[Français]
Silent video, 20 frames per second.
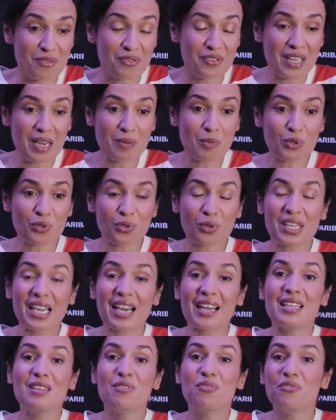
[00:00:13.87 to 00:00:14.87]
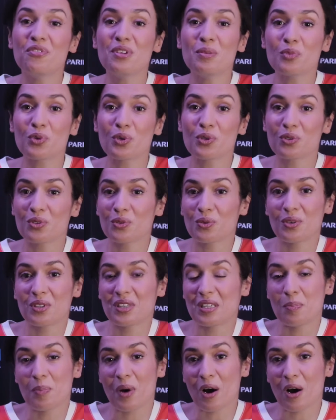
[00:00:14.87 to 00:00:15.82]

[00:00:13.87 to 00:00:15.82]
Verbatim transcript: Finalement, tu regardes les films que tes